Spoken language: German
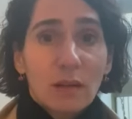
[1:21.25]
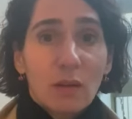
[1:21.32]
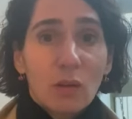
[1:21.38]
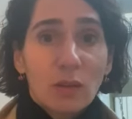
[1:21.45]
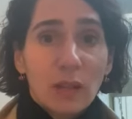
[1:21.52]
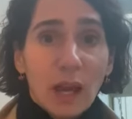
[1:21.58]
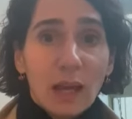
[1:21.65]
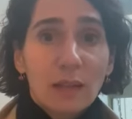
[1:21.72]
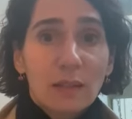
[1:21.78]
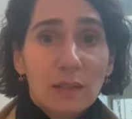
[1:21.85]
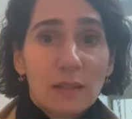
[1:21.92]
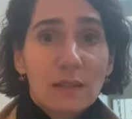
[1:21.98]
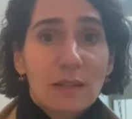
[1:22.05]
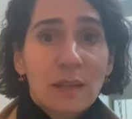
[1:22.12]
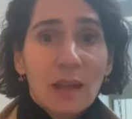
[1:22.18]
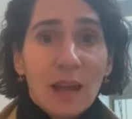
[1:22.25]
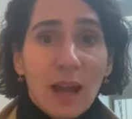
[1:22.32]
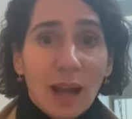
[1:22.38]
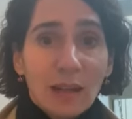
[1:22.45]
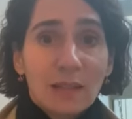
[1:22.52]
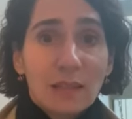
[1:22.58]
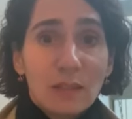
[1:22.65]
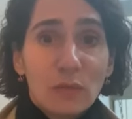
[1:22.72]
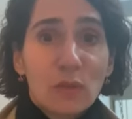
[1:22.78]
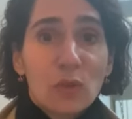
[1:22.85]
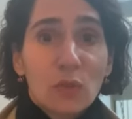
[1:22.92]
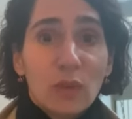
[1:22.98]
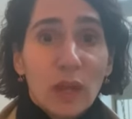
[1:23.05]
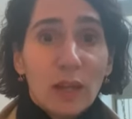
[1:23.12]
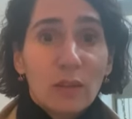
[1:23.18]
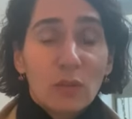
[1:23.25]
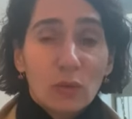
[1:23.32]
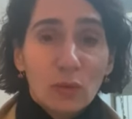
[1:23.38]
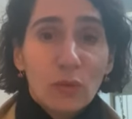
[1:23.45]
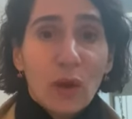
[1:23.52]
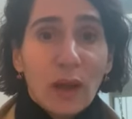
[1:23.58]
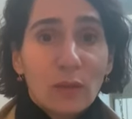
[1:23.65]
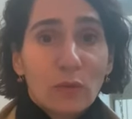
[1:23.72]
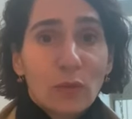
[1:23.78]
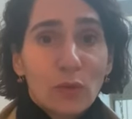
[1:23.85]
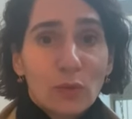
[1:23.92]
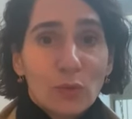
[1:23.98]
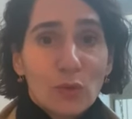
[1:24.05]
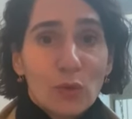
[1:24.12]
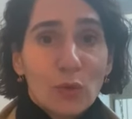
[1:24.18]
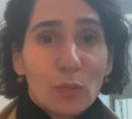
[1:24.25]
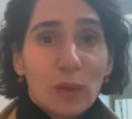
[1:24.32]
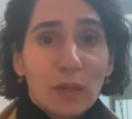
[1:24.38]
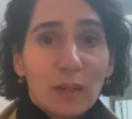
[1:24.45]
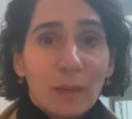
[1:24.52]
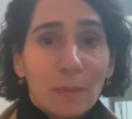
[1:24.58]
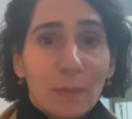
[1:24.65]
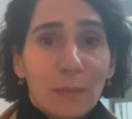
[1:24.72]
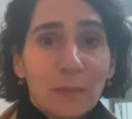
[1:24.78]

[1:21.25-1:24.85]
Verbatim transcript: Auch da gilt es, aktiv zu werden und Verantwortung zu übernehmen.